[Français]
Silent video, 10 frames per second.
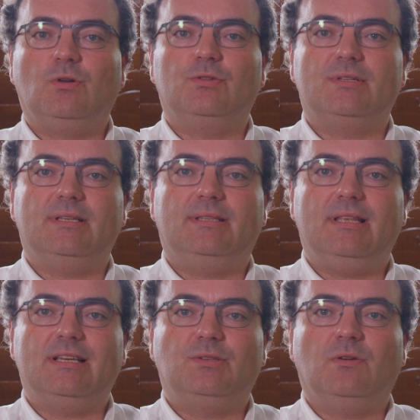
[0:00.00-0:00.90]
lors de cette
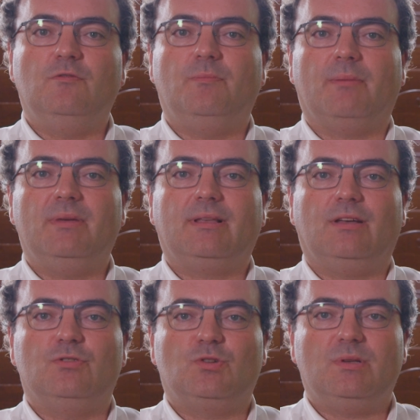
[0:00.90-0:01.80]
élection vous
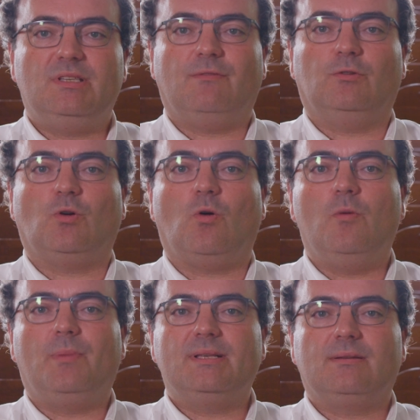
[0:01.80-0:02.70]
permettra de choisir votre
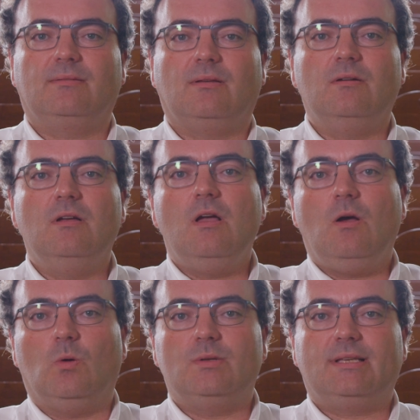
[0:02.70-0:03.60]
représentant
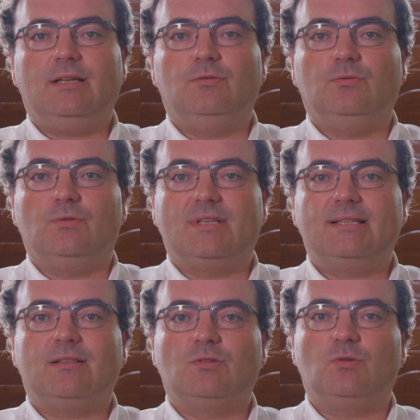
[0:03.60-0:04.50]
au sein de nos
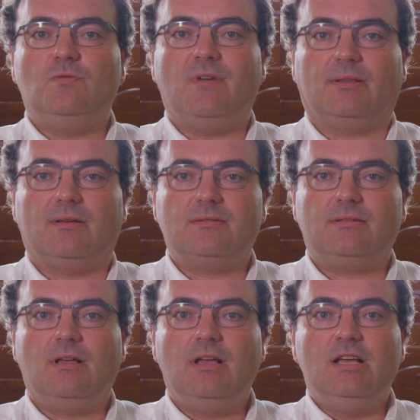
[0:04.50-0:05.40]
instances de gouvernance.